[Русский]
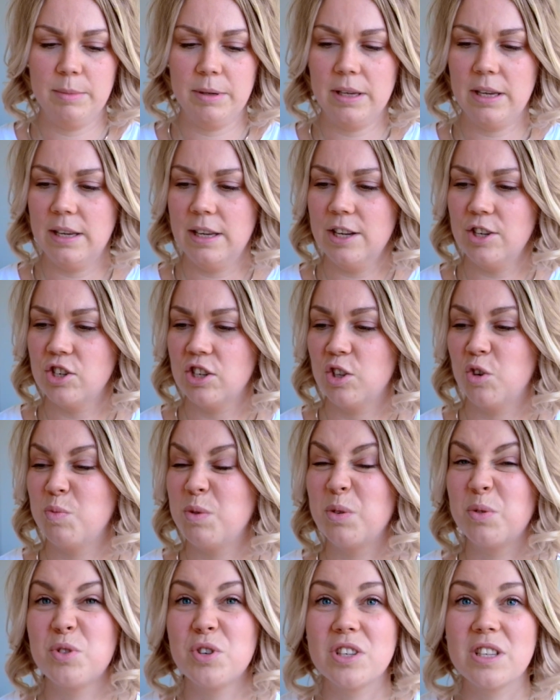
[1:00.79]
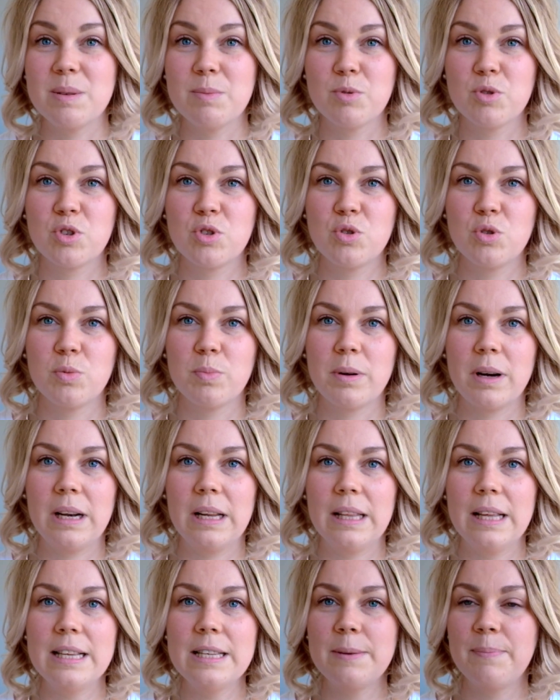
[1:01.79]
макияжа. Она у меня вот сейчас немножко что-то
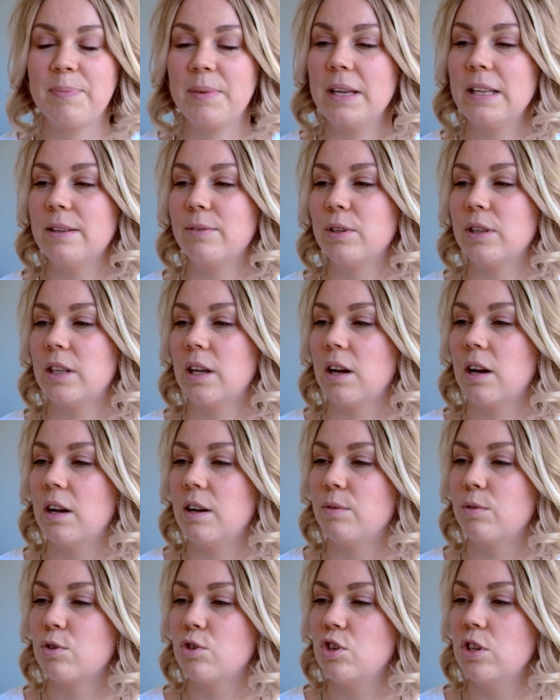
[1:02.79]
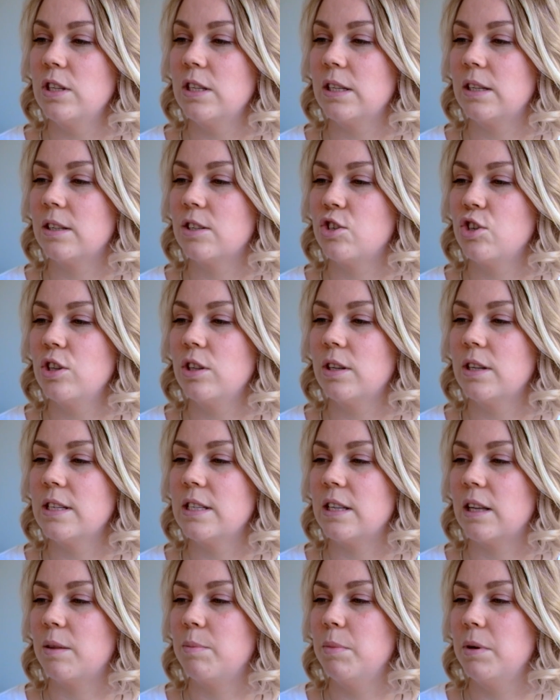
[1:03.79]
пролилась. Это вот такая вот
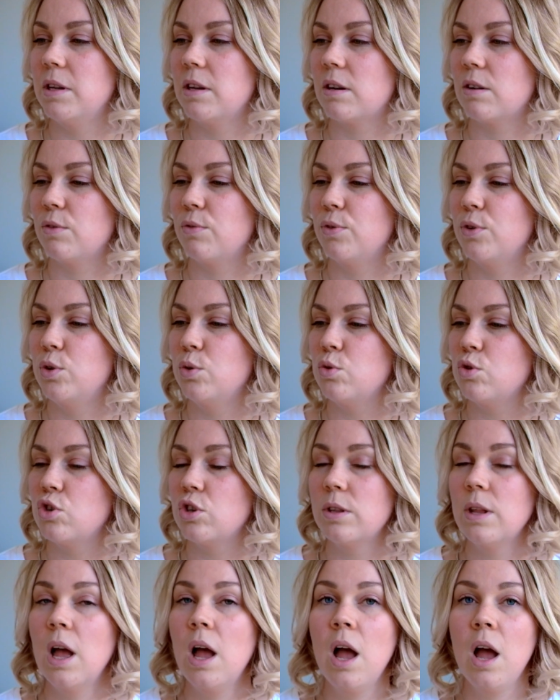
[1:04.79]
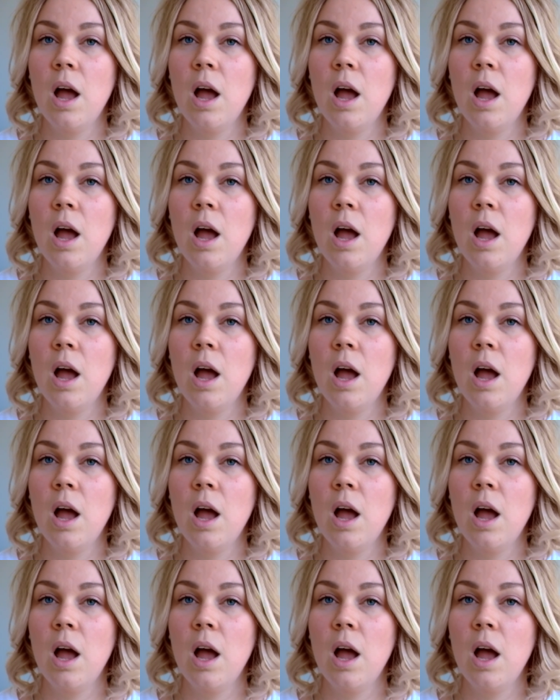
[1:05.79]
жидкость от Mineral Fusion.